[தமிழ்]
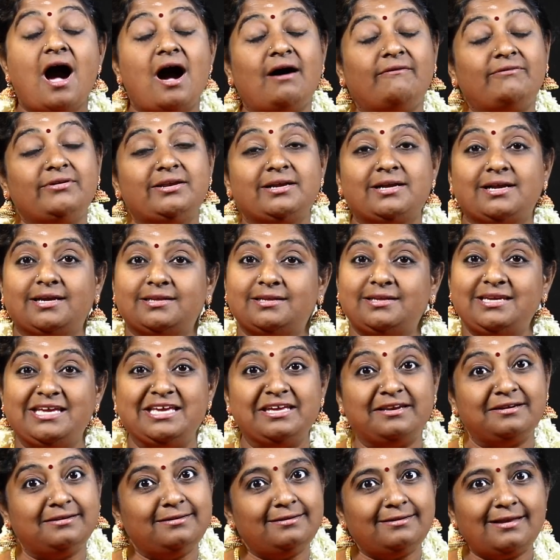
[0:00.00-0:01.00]
அவருக்கு அது
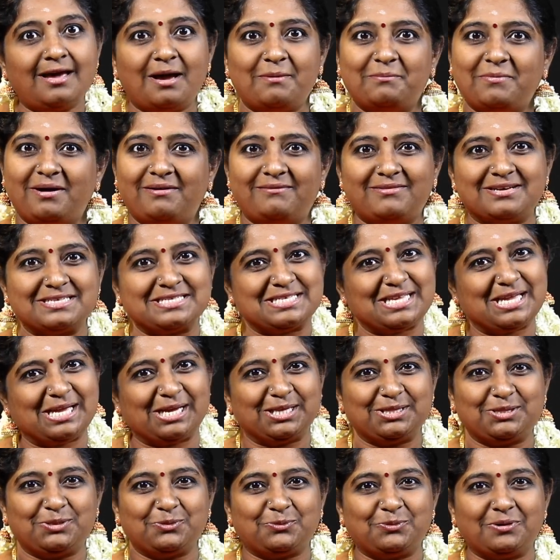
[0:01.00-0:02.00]
இருண்ட
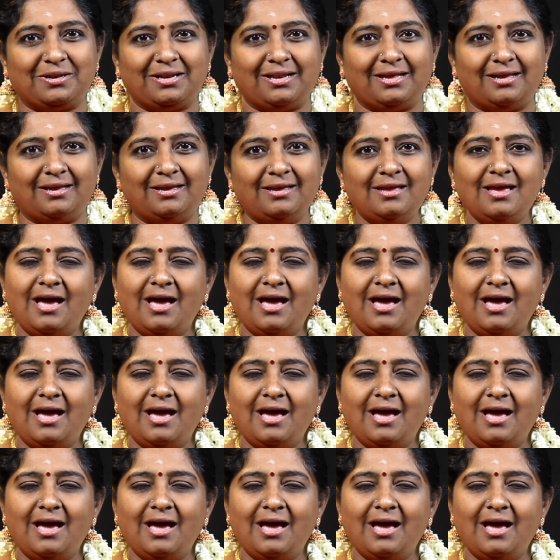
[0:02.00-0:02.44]
அமாவாசையாக தோணலை